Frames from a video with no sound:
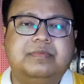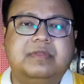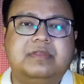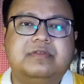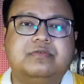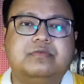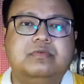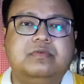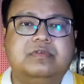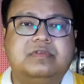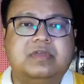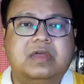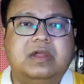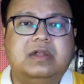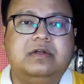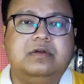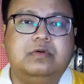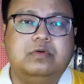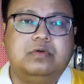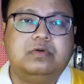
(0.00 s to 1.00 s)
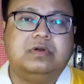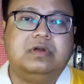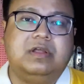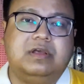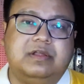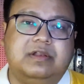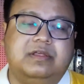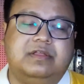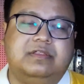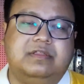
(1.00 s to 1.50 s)
अपना सुइसाइड नोट
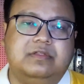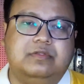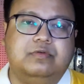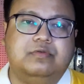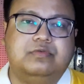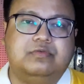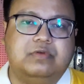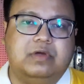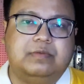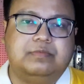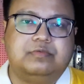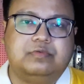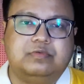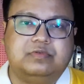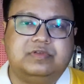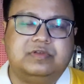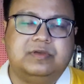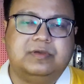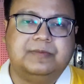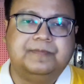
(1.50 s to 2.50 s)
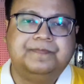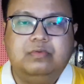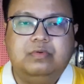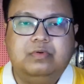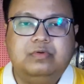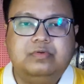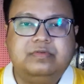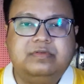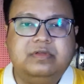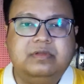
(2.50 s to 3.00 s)
लिख रही थी दोस्तों आप सोचिए
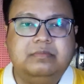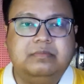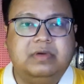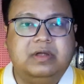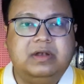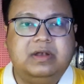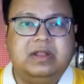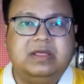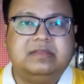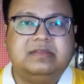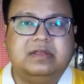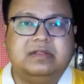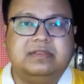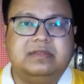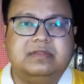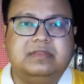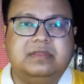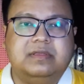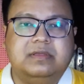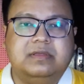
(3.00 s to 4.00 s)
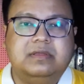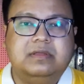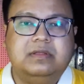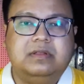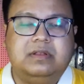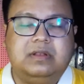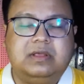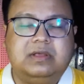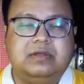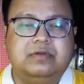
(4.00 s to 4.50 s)
वो उस दिन मरना चाहती थी
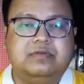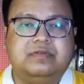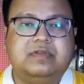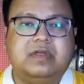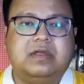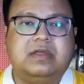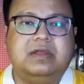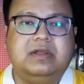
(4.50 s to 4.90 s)
लेकिन उसका